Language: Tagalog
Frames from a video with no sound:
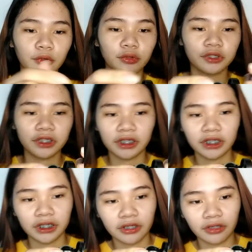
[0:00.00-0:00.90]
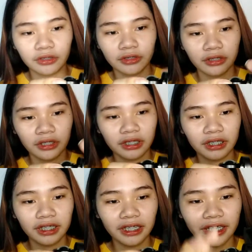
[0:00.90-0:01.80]
mo nun siya dito.
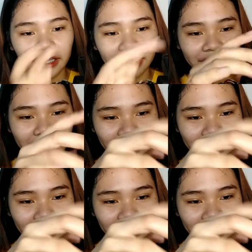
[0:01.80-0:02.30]
Ang galing.